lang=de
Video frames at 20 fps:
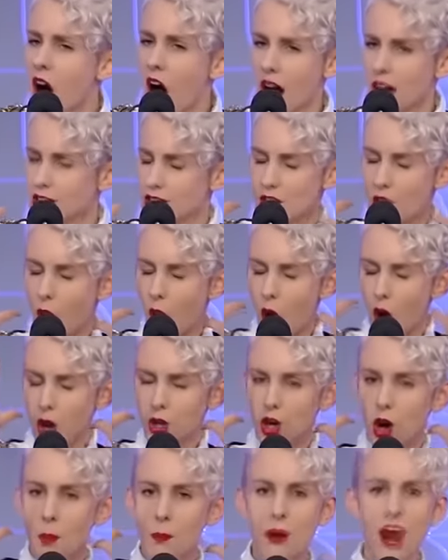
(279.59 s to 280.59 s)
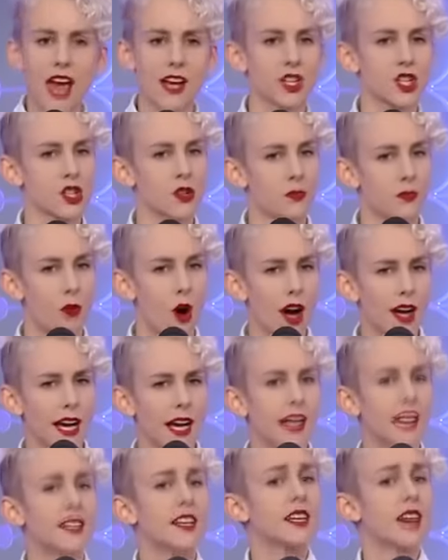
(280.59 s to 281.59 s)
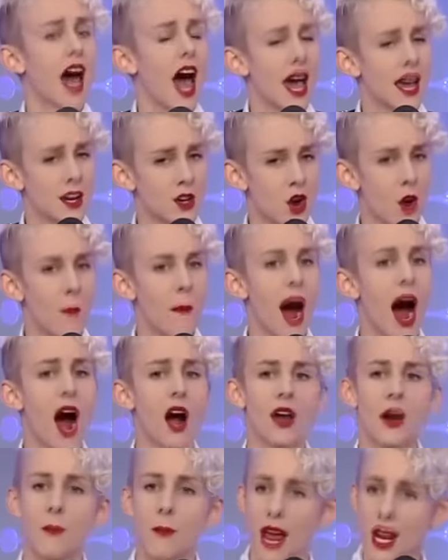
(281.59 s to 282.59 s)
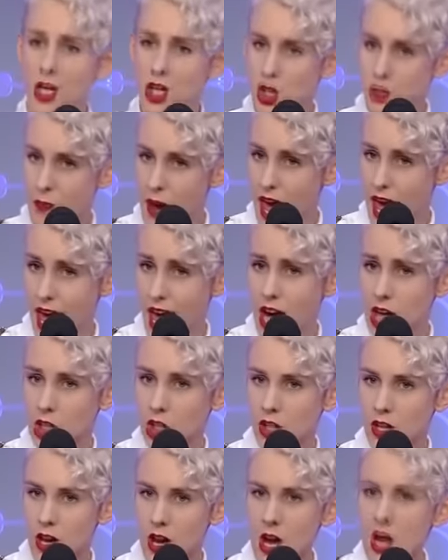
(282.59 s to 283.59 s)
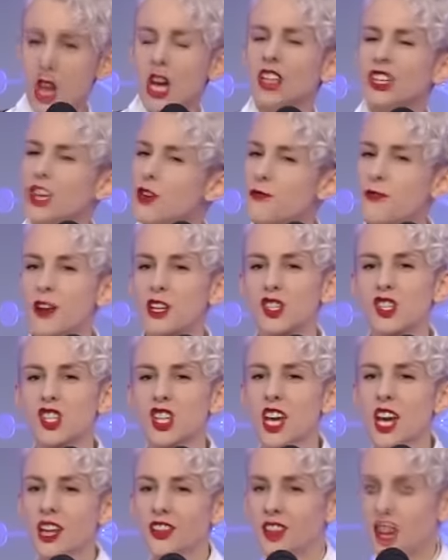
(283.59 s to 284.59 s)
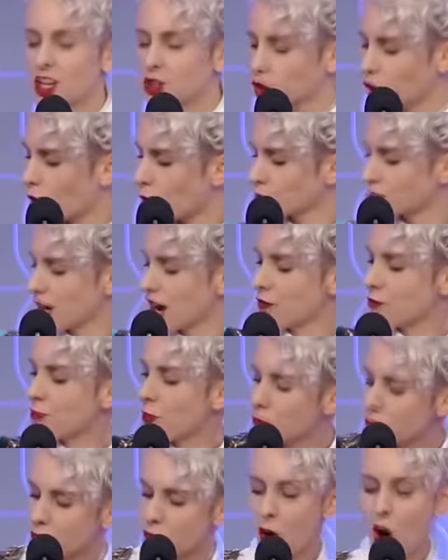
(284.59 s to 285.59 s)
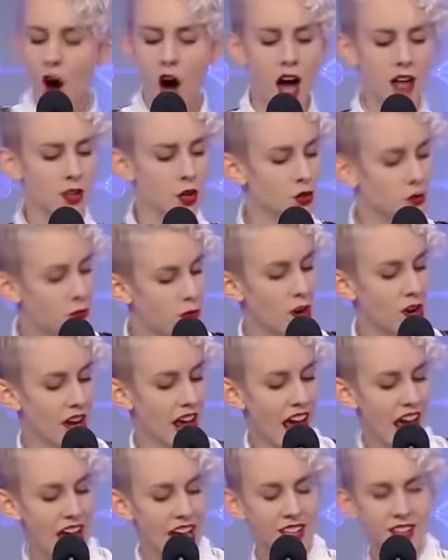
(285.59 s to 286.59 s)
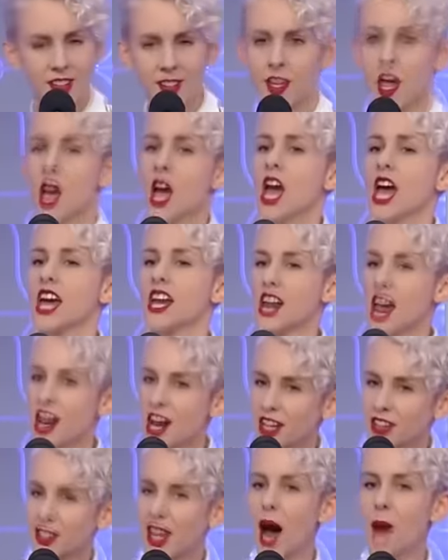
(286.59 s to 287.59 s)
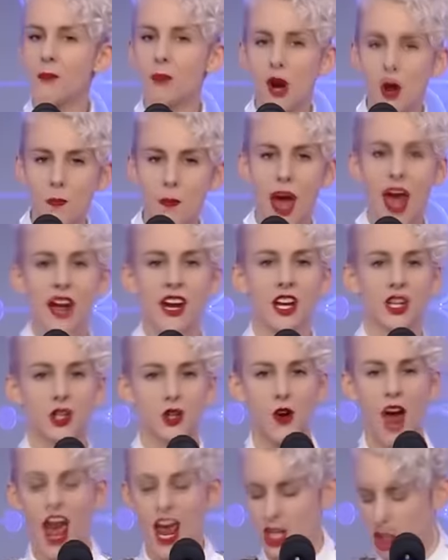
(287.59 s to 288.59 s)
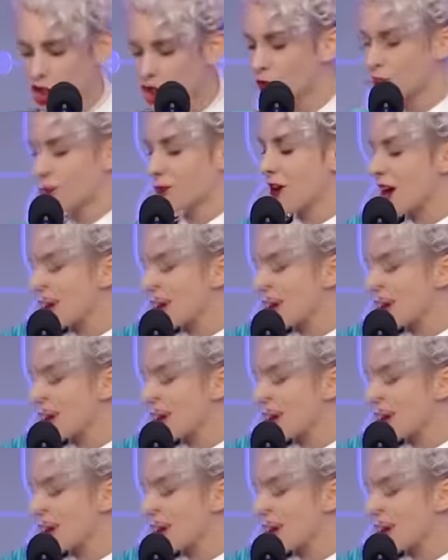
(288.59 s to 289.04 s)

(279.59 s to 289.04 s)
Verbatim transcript: All diese hochkomplexen Vorgänge, die kein normaler Mensch beherrscht, die fassieren den Truthahn von vorn und von hinten in einer Double Penetration.